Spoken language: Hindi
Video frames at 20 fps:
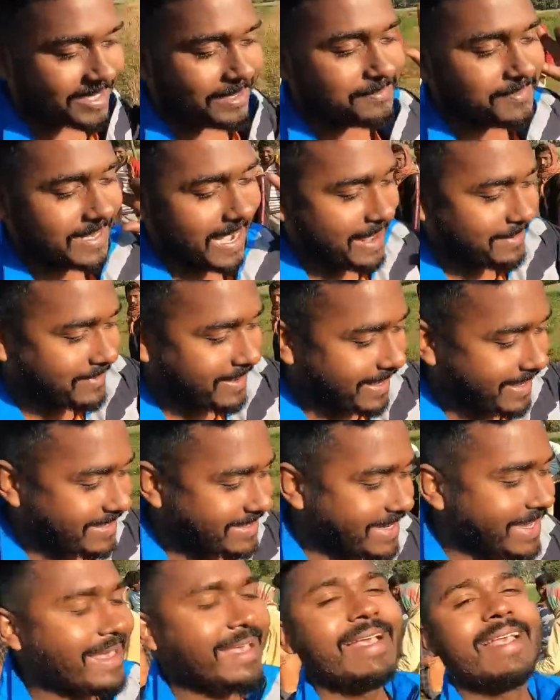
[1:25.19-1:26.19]
तो सब्सक्राइब कर
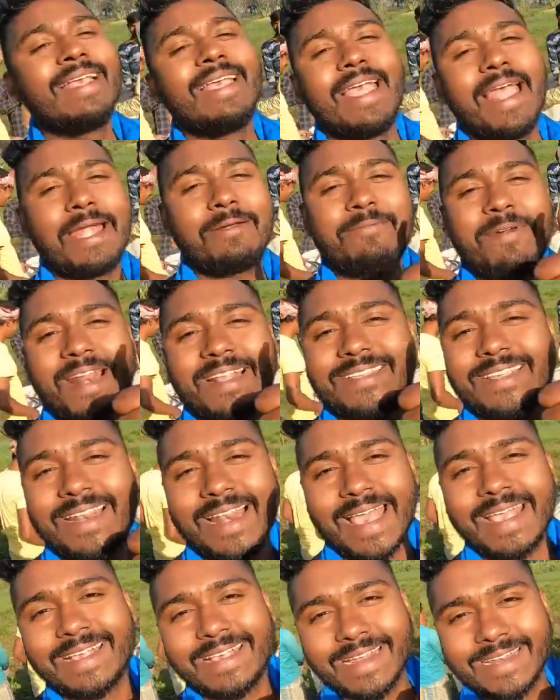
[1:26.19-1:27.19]
लीजिए एंड प्यारा
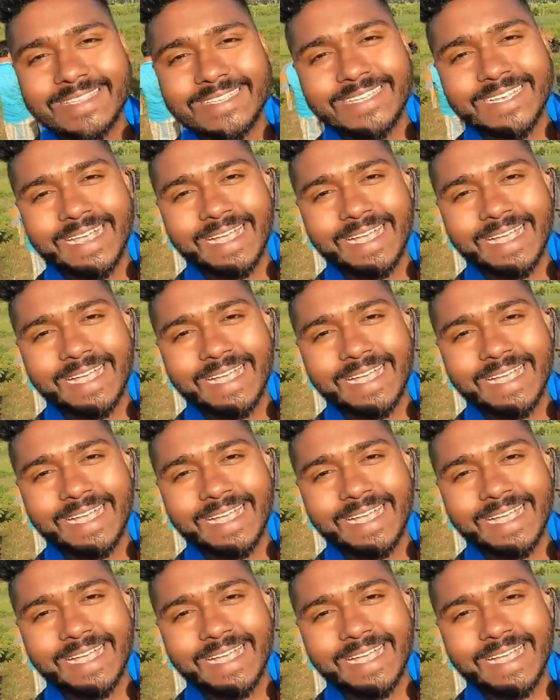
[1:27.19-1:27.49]
सा लाइक कर